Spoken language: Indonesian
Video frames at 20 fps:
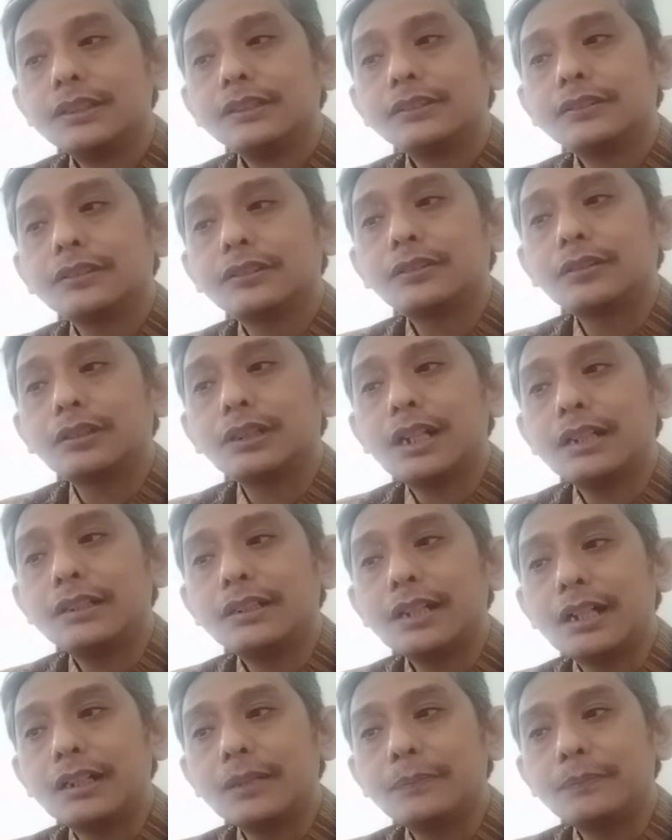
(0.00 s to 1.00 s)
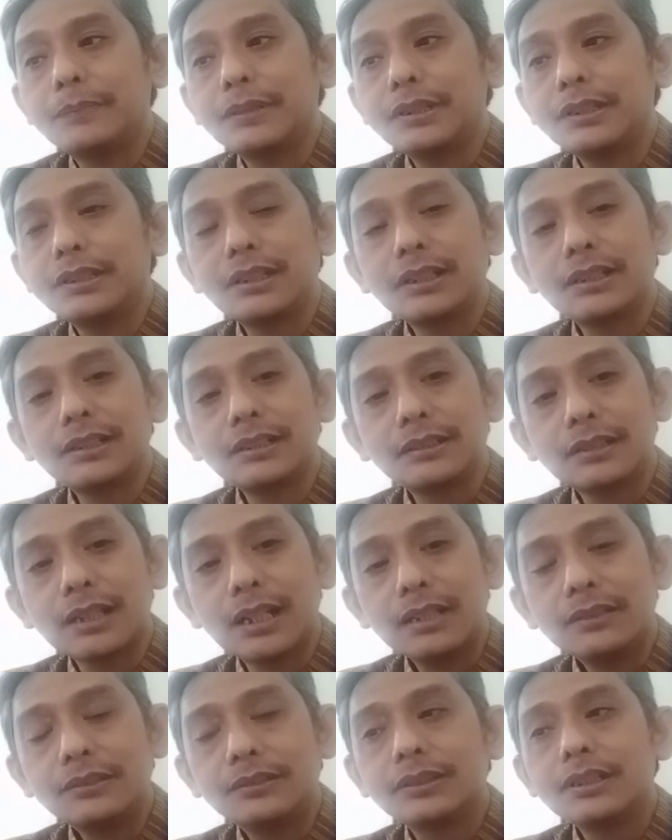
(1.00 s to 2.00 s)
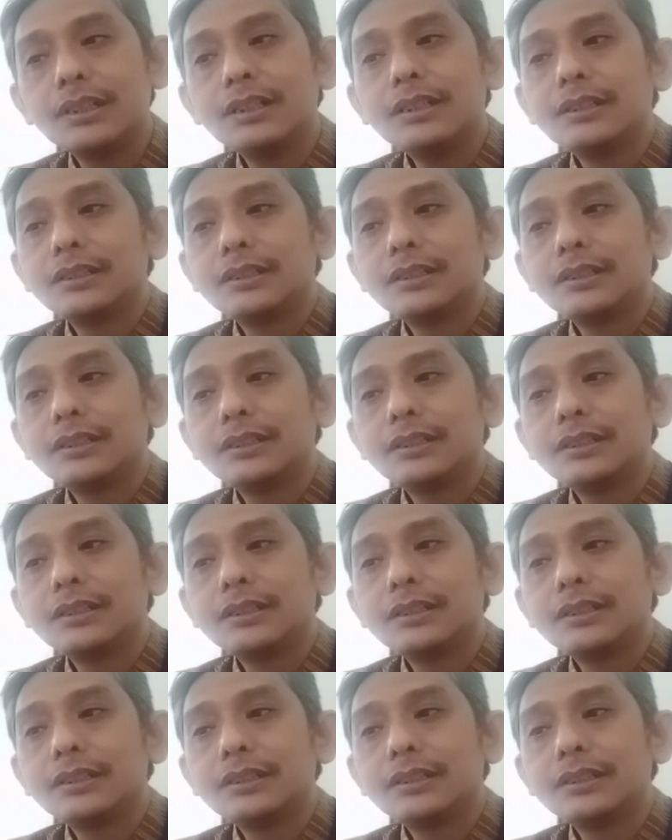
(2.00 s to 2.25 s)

Seseorang dianggap berintegritas